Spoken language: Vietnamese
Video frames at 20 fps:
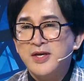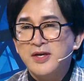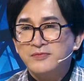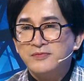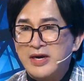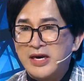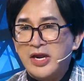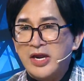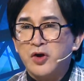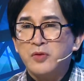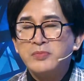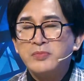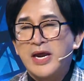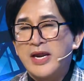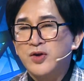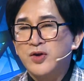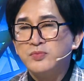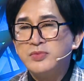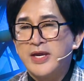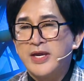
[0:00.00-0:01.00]
và ngày hôm
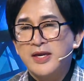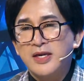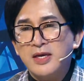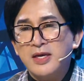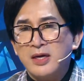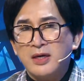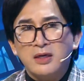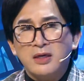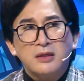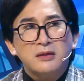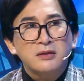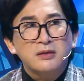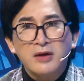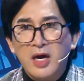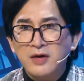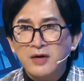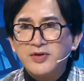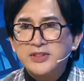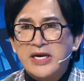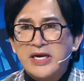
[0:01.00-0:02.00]
nay cũng vậy
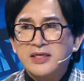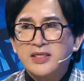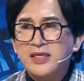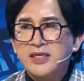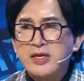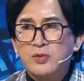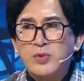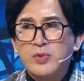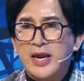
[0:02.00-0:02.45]
đến với sàn chiến trong